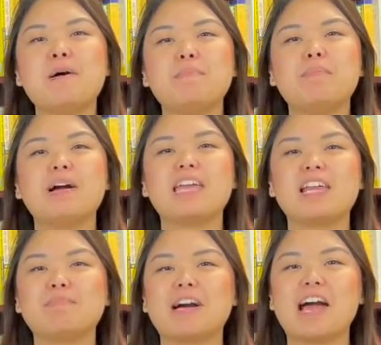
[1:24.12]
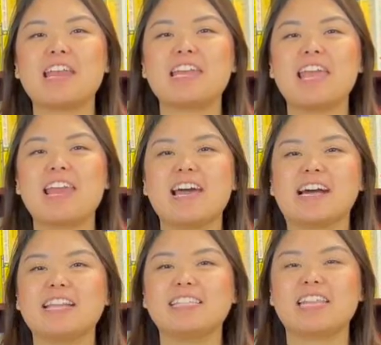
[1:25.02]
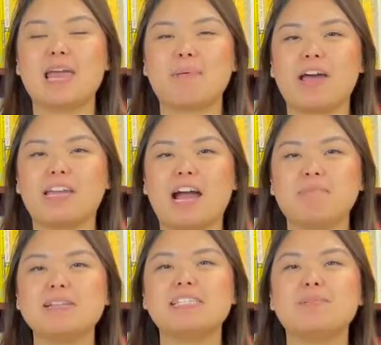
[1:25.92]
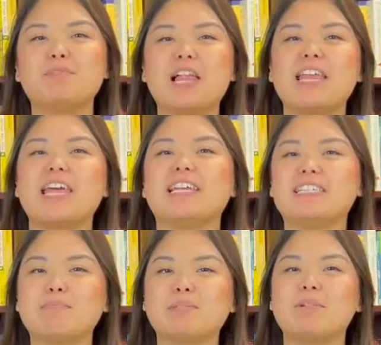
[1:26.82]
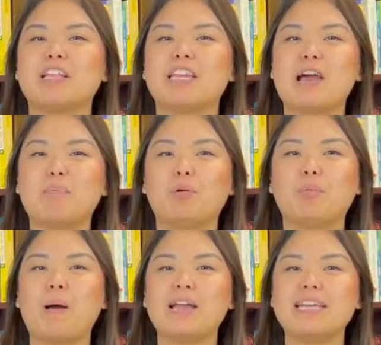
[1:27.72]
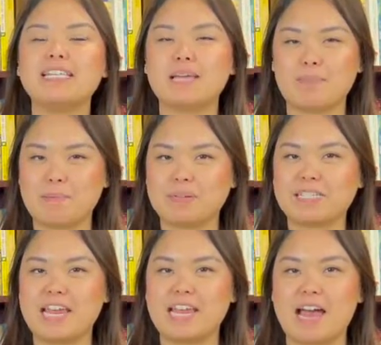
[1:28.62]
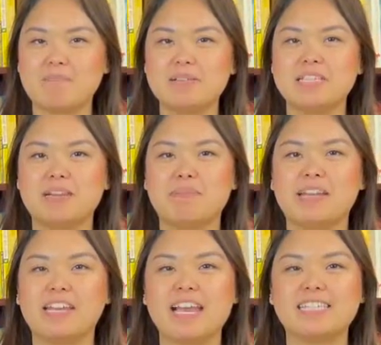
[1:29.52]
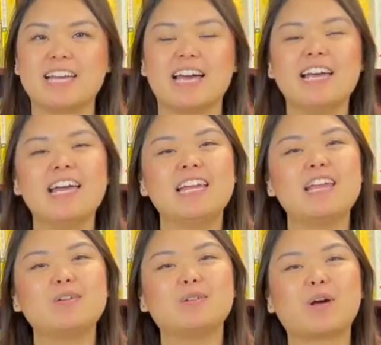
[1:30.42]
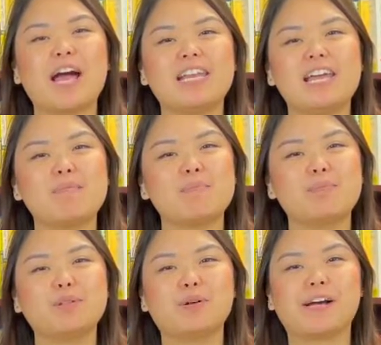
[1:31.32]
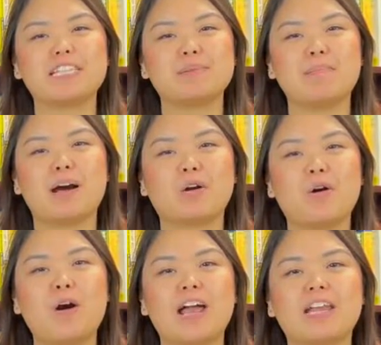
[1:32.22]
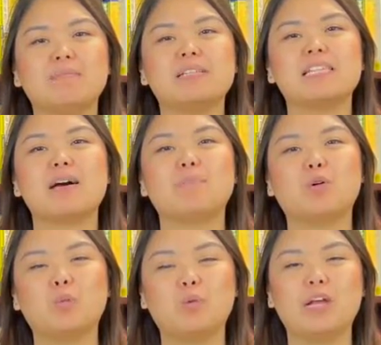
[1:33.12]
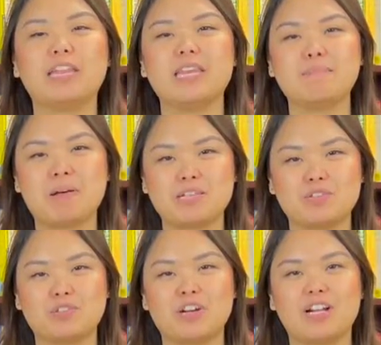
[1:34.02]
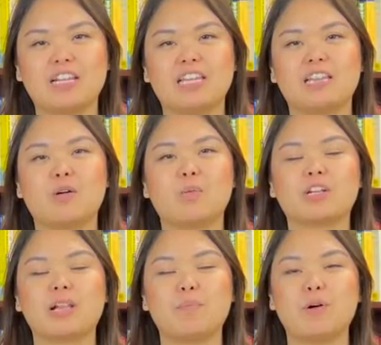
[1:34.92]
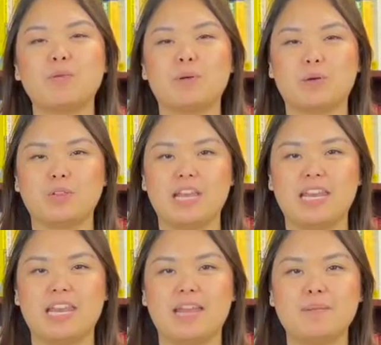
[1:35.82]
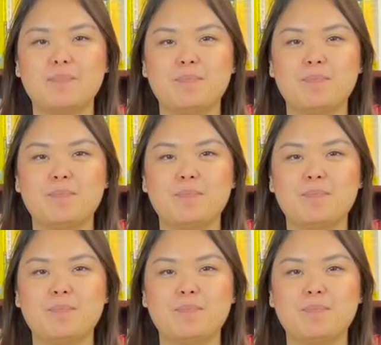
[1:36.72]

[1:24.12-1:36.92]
Pembagian makanan diadakan setiap hari Kamis dimulai dari jam 9.30 pagi sampai persediaan habis di depan gereja. Dan untuk Anda yang membutuhkan sembako, Anda bisa menghubungi tim pastoral di nomor telepon berikut ini.